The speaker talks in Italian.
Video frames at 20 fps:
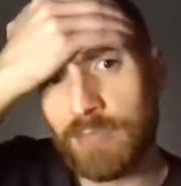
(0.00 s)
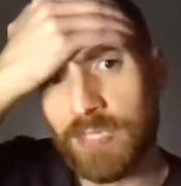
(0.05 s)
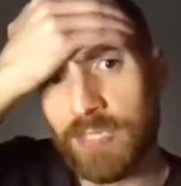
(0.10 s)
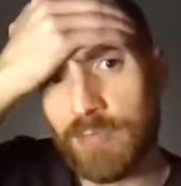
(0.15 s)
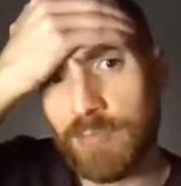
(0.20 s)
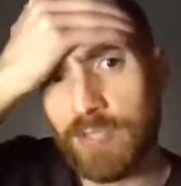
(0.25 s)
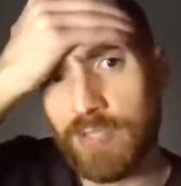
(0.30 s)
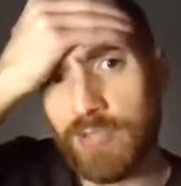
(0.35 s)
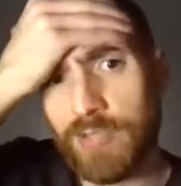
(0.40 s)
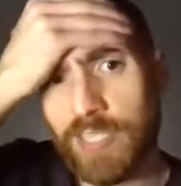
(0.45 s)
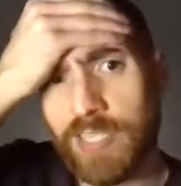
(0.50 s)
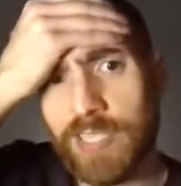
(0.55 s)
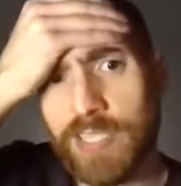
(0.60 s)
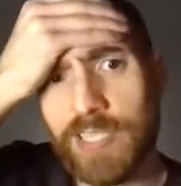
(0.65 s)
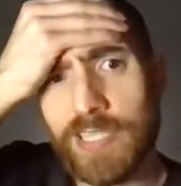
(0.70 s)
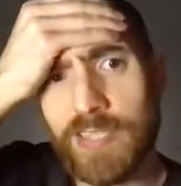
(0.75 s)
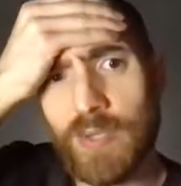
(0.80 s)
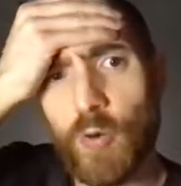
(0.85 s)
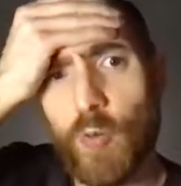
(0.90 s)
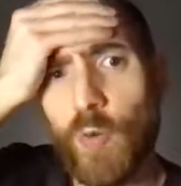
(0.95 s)
bisogna,
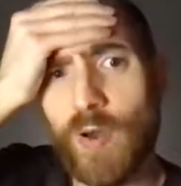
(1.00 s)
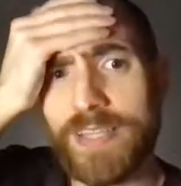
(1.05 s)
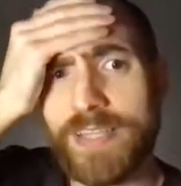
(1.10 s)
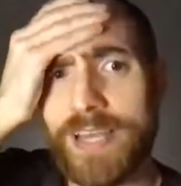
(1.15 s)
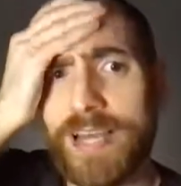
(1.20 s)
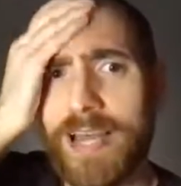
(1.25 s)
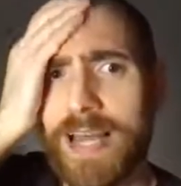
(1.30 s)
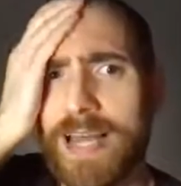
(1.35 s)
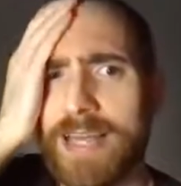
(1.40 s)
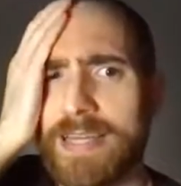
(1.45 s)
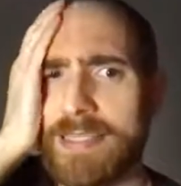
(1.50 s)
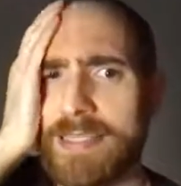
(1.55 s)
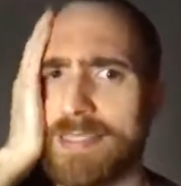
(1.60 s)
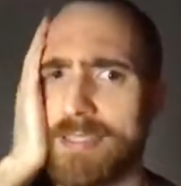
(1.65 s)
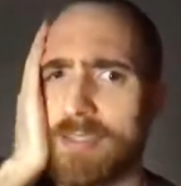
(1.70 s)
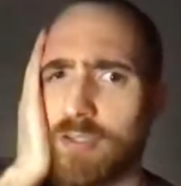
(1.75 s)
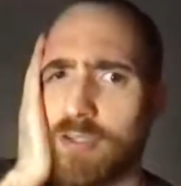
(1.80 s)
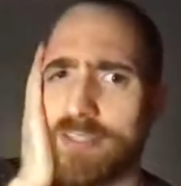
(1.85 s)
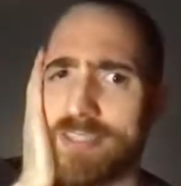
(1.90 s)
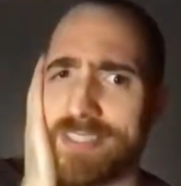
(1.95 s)
inquadrare
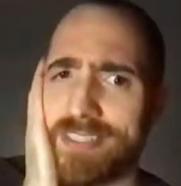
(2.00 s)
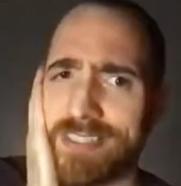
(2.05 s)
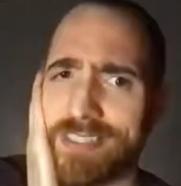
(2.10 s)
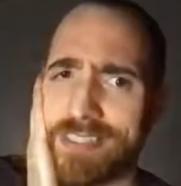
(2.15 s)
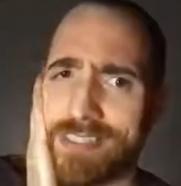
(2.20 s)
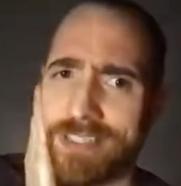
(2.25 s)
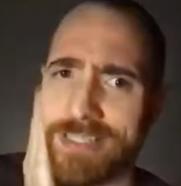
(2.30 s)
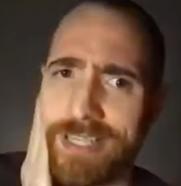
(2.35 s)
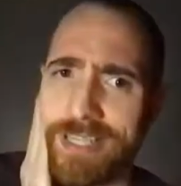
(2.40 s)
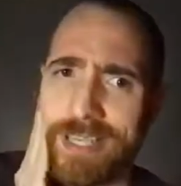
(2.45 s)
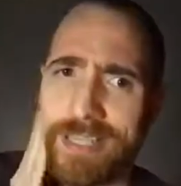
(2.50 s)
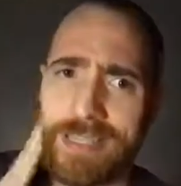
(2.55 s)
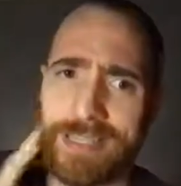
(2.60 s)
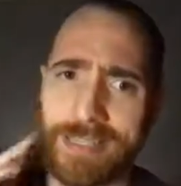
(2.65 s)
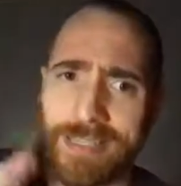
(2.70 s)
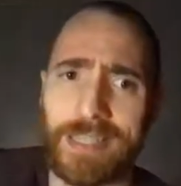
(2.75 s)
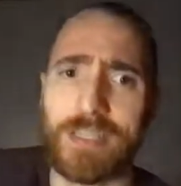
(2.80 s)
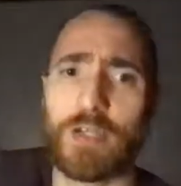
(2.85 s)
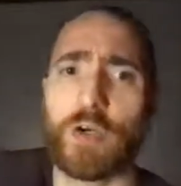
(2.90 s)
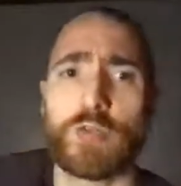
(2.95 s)
che cosa si
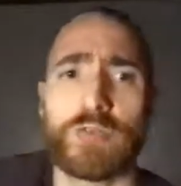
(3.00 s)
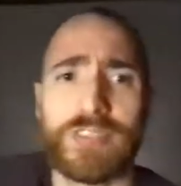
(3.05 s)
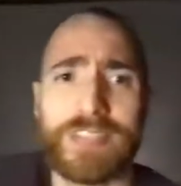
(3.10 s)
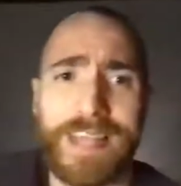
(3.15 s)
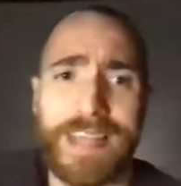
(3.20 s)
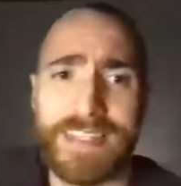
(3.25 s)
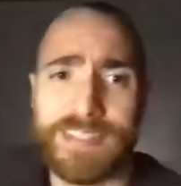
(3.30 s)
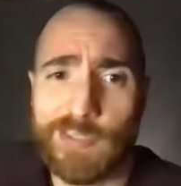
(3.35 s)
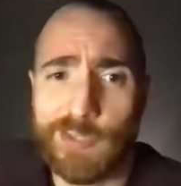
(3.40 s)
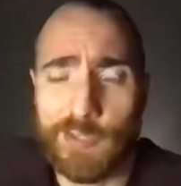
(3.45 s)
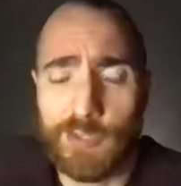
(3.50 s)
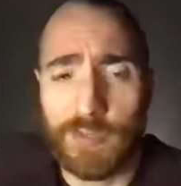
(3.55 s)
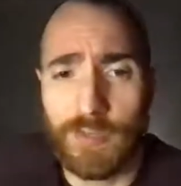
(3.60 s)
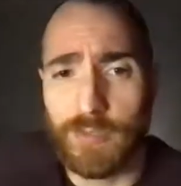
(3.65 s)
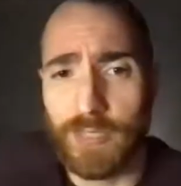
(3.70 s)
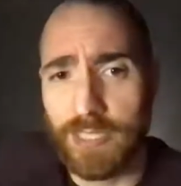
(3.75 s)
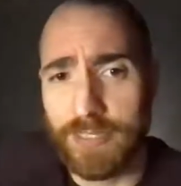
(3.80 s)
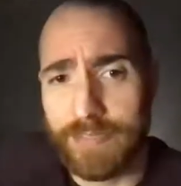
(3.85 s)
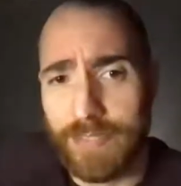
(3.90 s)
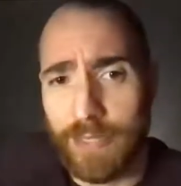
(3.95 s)
intende il
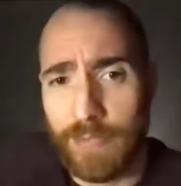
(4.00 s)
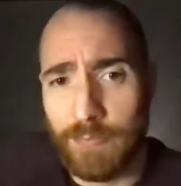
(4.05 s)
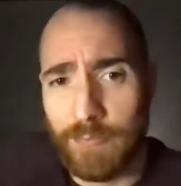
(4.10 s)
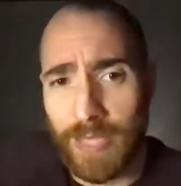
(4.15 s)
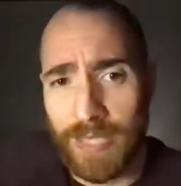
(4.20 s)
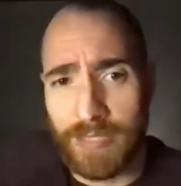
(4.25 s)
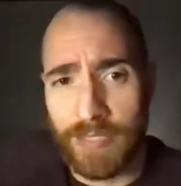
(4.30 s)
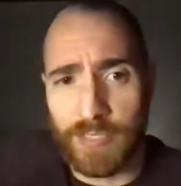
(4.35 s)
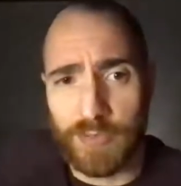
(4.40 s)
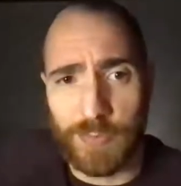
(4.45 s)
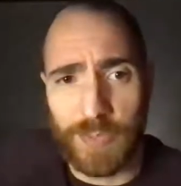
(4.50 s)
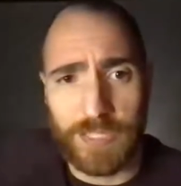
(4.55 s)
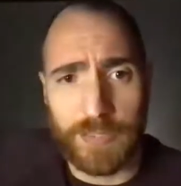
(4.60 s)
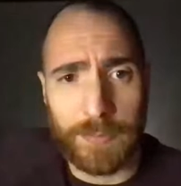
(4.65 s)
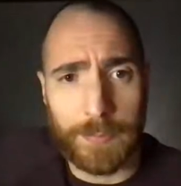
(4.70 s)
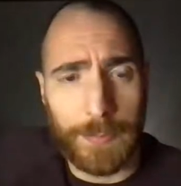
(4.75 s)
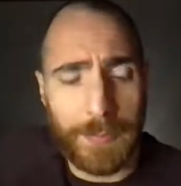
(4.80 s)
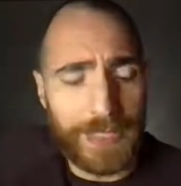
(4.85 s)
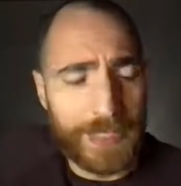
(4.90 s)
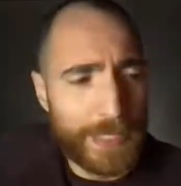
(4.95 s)
contesto del time
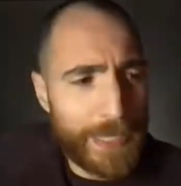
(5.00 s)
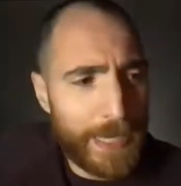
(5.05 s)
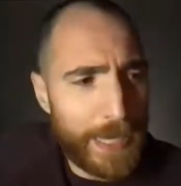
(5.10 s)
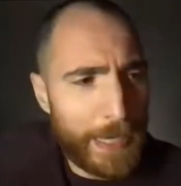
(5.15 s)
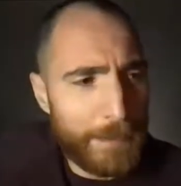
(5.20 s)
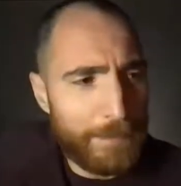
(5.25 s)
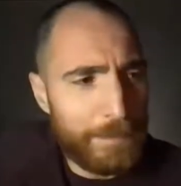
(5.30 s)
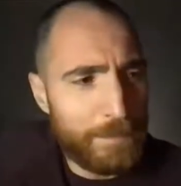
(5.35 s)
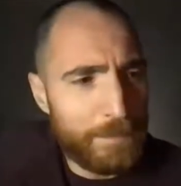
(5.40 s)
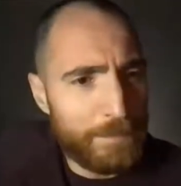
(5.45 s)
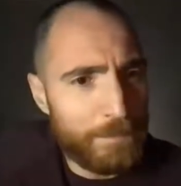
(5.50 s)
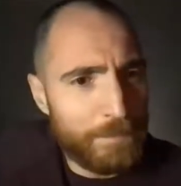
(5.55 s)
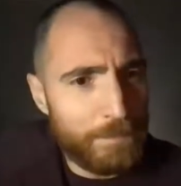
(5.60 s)
management, perché